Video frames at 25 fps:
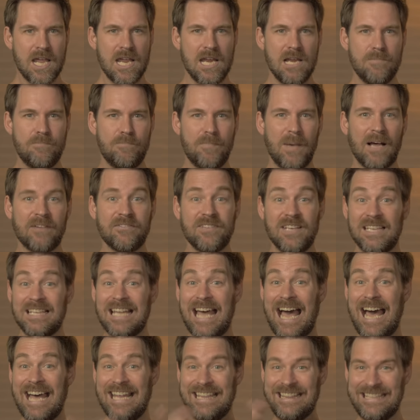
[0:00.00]
ils parviennent
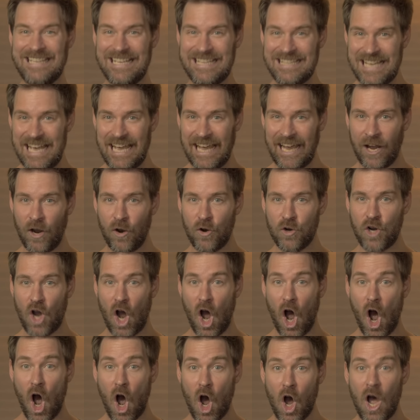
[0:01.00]
à déterrer un
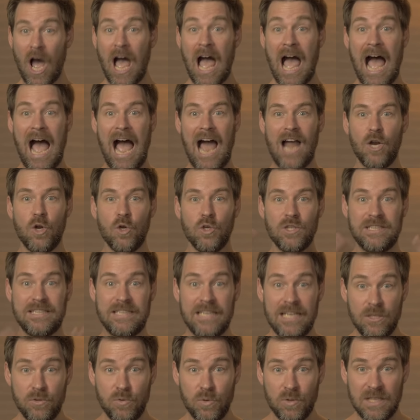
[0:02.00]
corps, à le
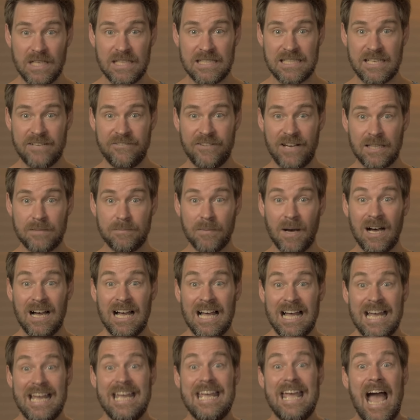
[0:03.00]
dénuder de ses vêtements
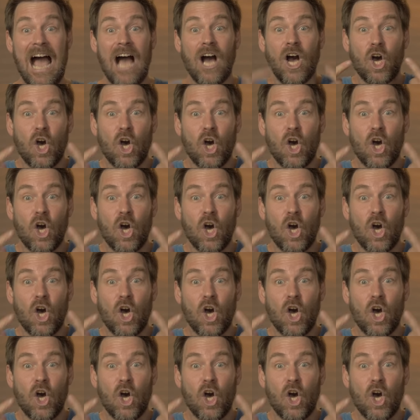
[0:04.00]
et à